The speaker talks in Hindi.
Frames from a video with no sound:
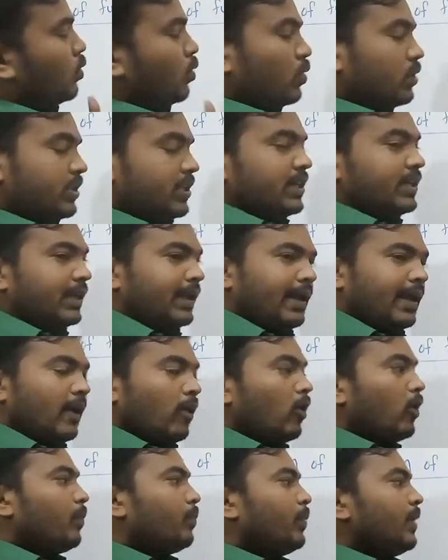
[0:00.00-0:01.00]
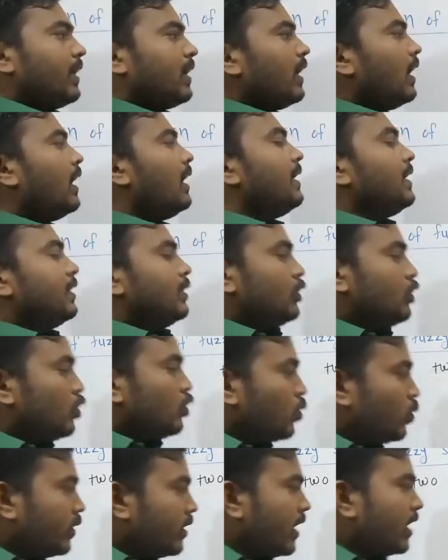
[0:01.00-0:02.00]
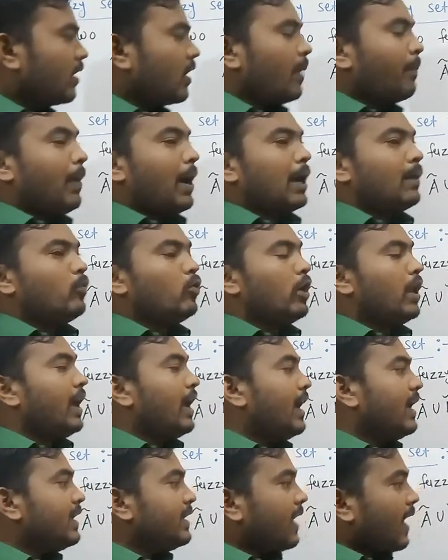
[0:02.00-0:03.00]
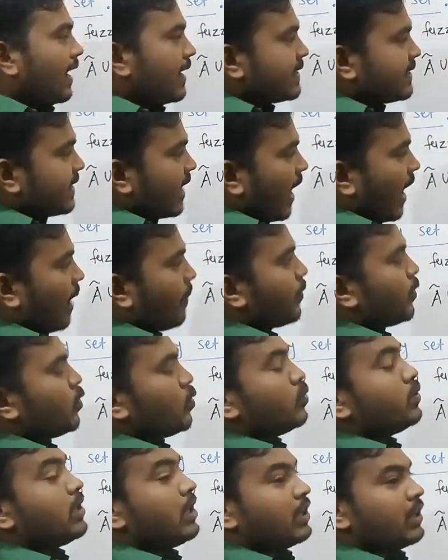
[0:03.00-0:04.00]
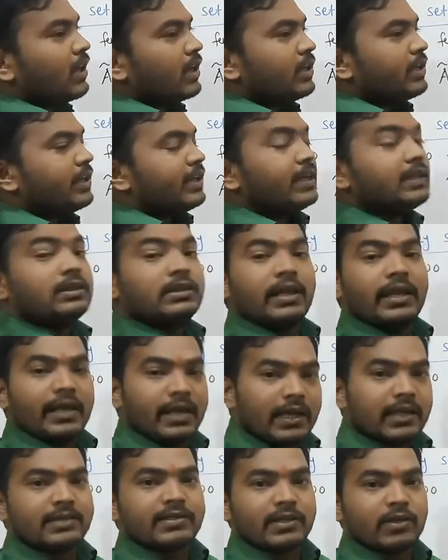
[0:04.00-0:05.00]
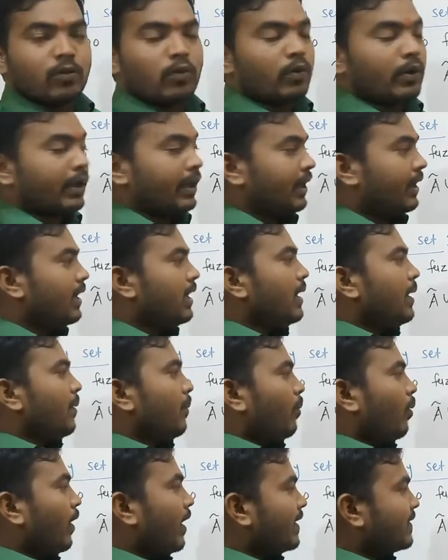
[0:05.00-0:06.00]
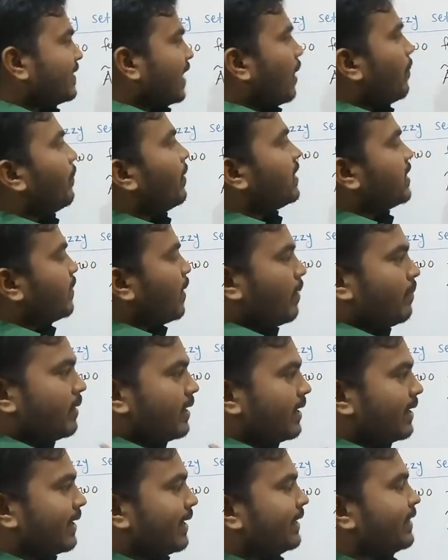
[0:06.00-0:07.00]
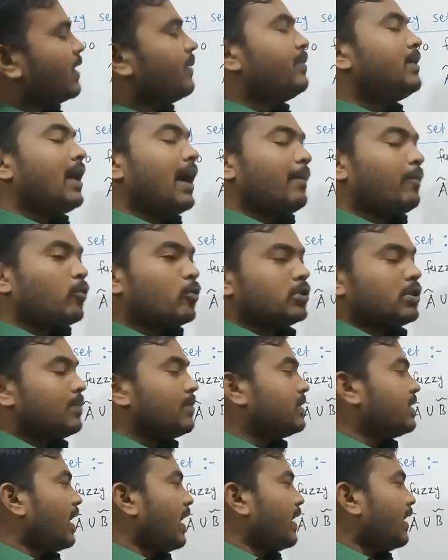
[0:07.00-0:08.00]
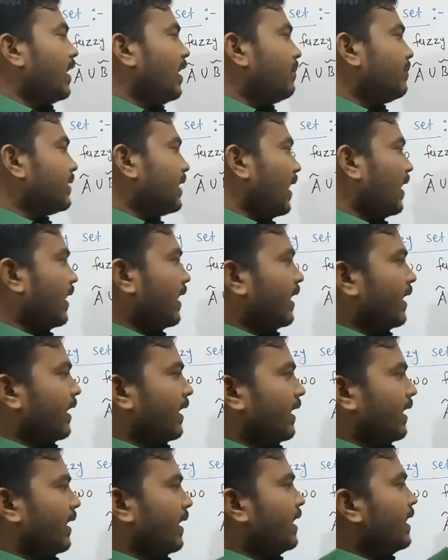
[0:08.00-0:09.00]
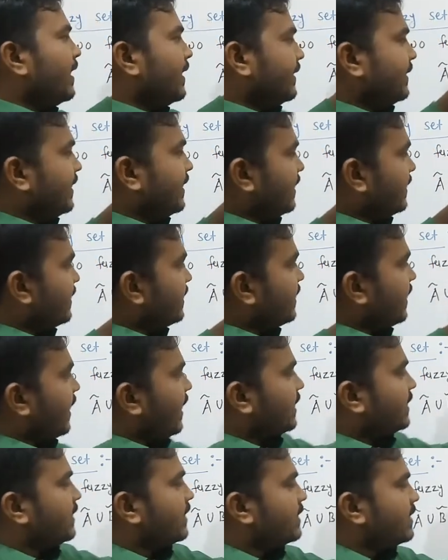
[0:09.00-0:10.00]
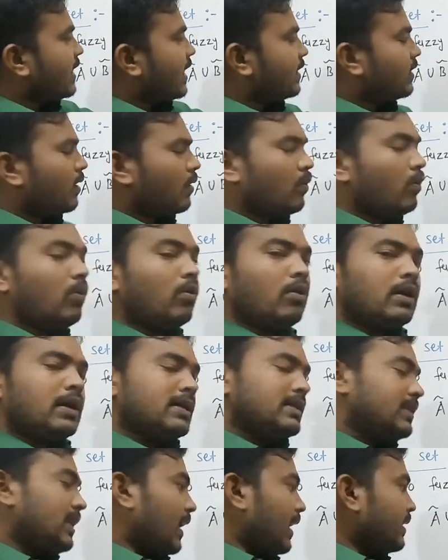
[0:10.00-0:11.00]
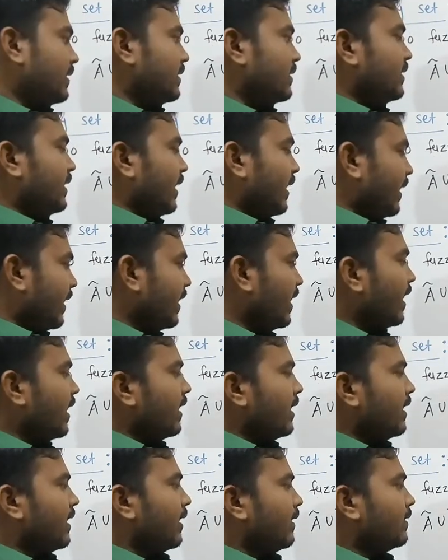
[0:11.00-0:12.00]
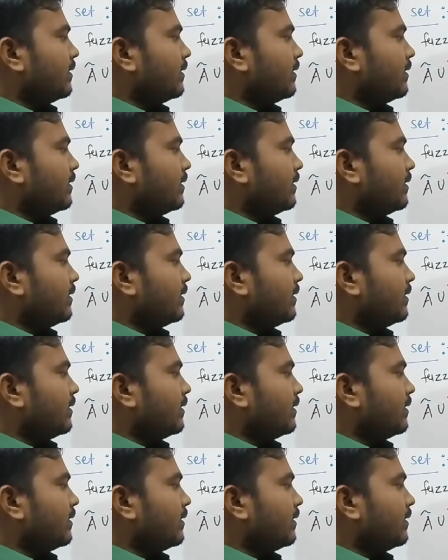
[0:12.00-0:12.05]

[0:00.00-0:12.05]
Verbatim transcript: दो सेट ए और बी का यूनियन का फार्मूला है यहाँ से आप यूनियन करने के तरीके सीखोगे फॉर एग्जाम्पल जब हम लेंगे तभी आपको समझ आएगा हम क्या कह रहे हैं ये चीज़ एक चीज़ याद रखो सारे चीज़ एक ही है